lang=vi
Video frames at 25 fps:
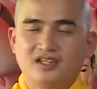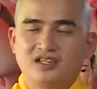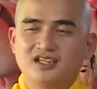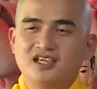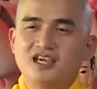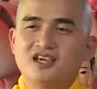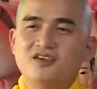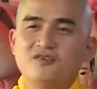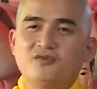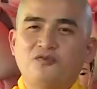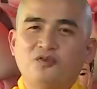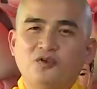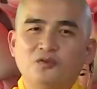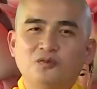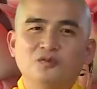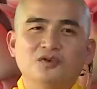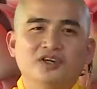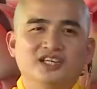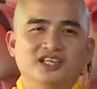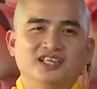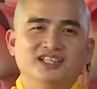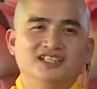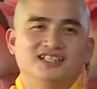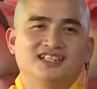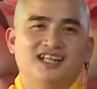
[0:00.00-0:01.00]
giây phút
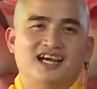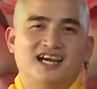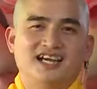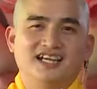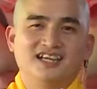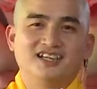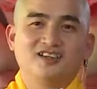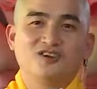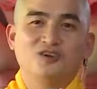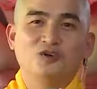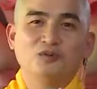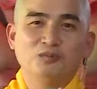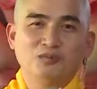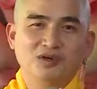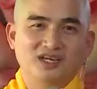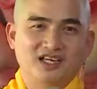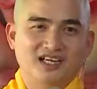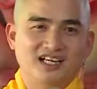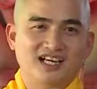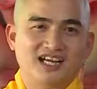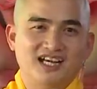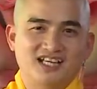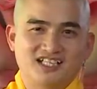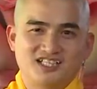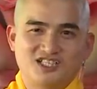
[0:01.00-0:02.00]
hiện tại của
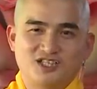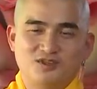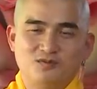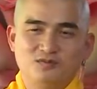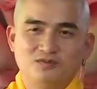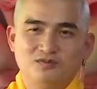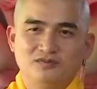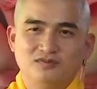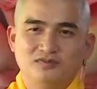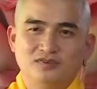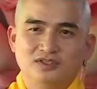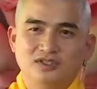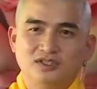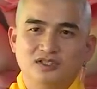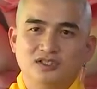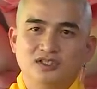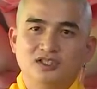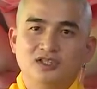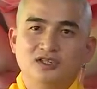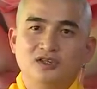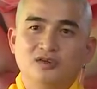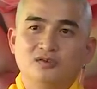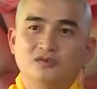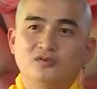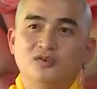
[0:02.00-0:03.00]
mình đang sống.
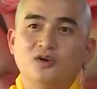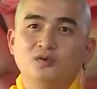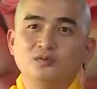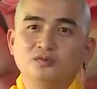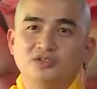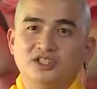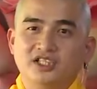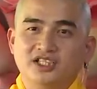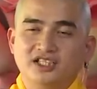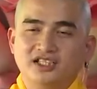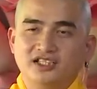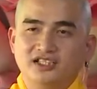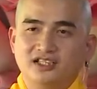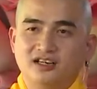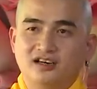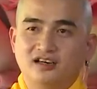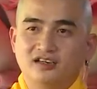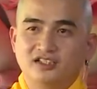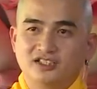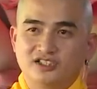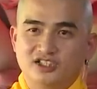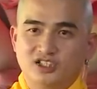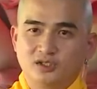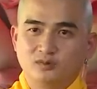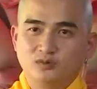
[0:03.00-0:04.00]
Vốn dĩ
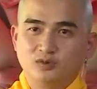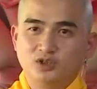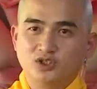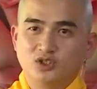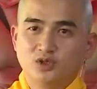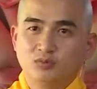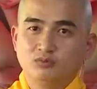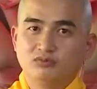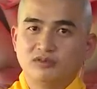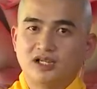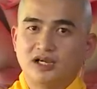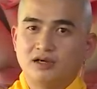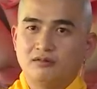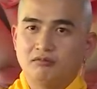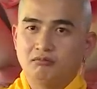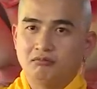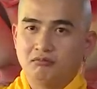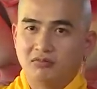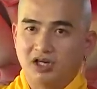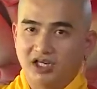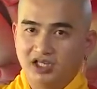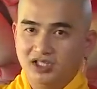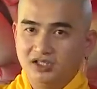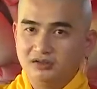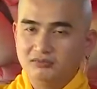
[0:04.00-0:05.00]
đời sống của chúng ta
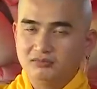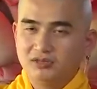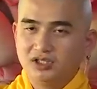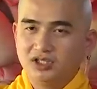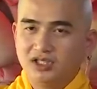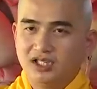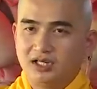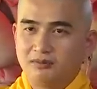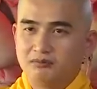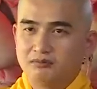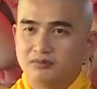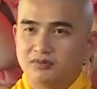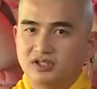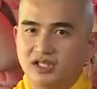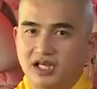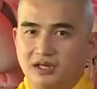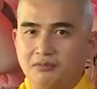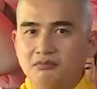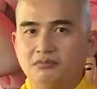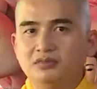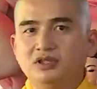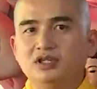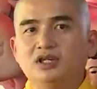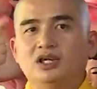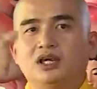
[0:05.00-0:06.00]
70 năm,
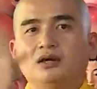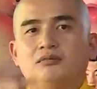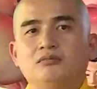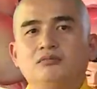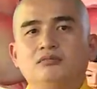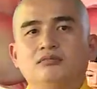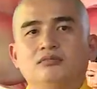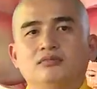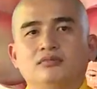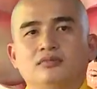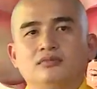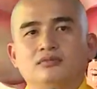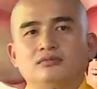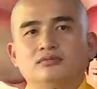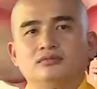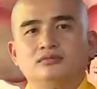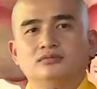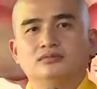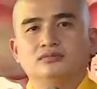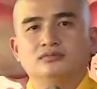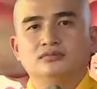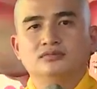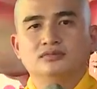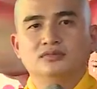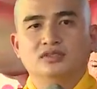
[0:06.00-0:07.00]
80 năm
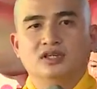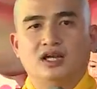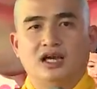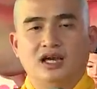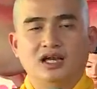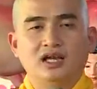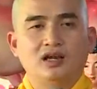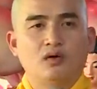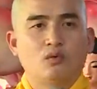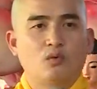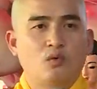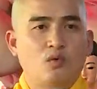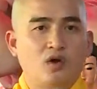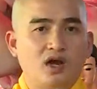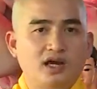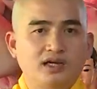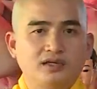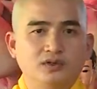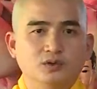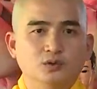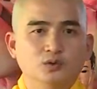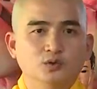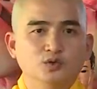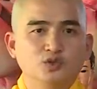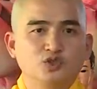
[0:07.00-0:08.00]
đã là
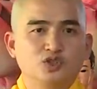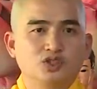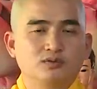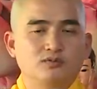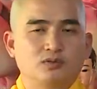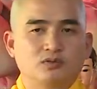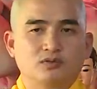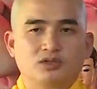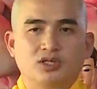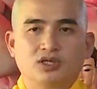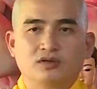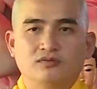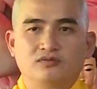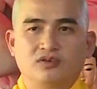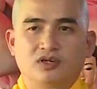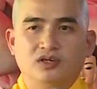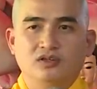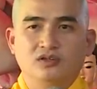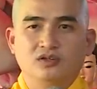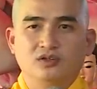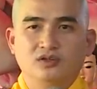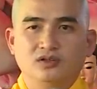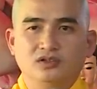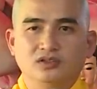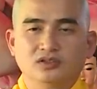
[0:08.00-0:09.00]
quá đủ cho một thân
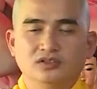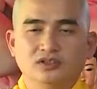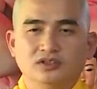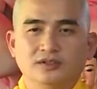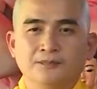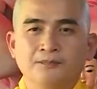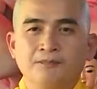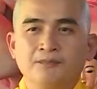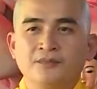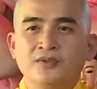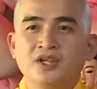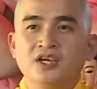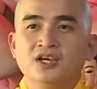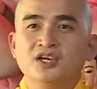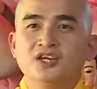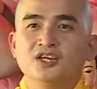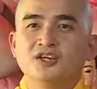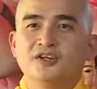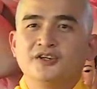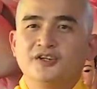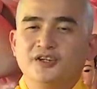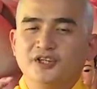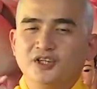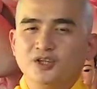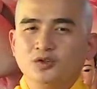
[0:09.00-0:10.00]
phận con người.
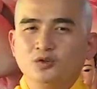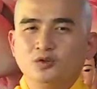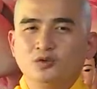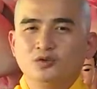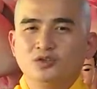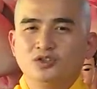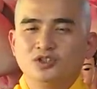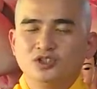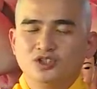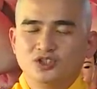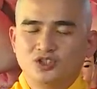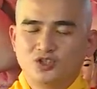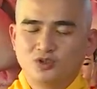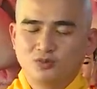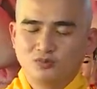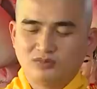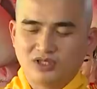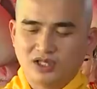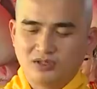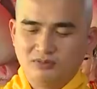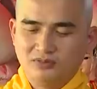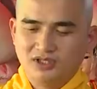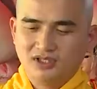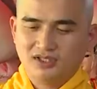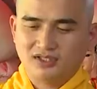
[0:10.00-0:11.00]
Nếu chúng
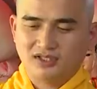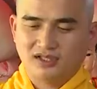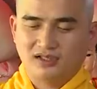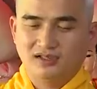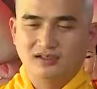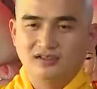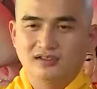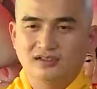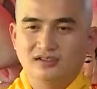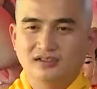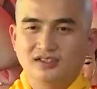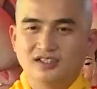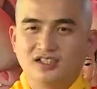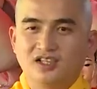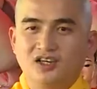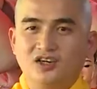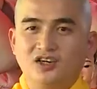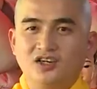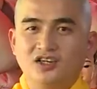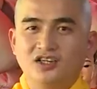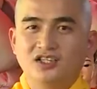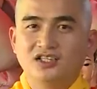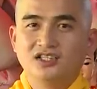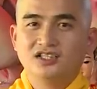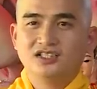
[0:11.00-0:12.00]
ta biết tận hưởng
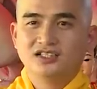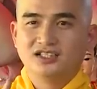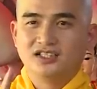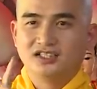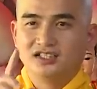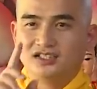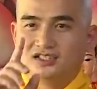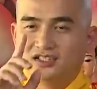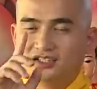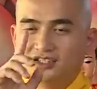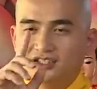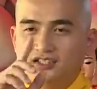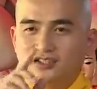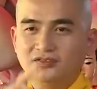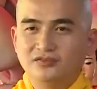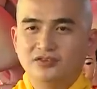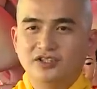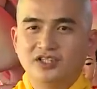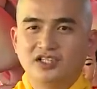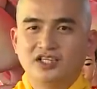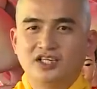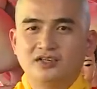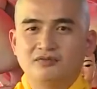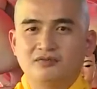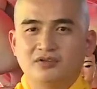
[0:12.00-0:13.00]
nó thì thưa
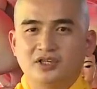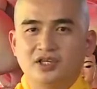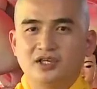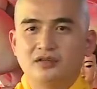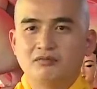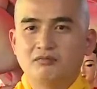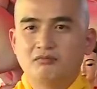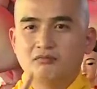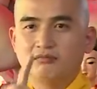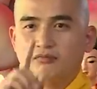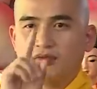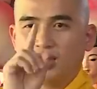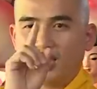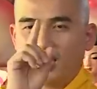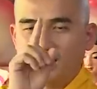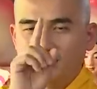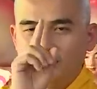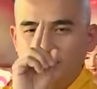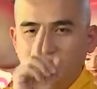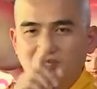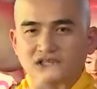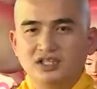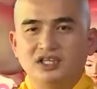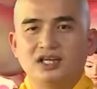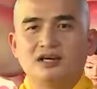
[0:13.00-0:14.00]
với các vị,
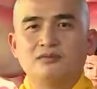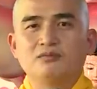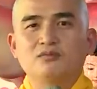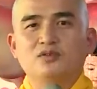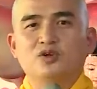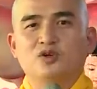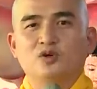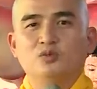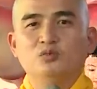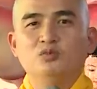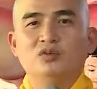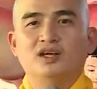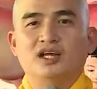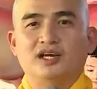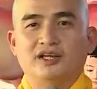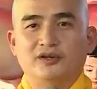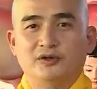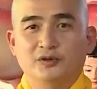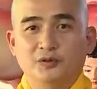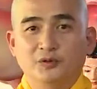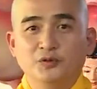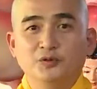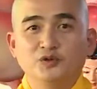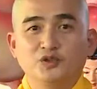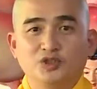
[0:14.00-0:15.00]
30 năm cũng là
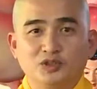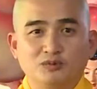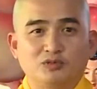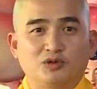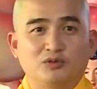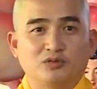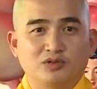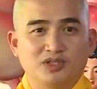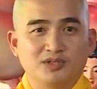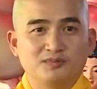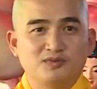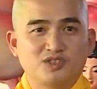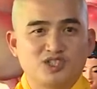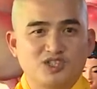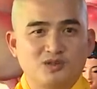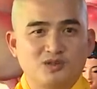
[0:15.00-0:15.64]
đủ cho một kiếp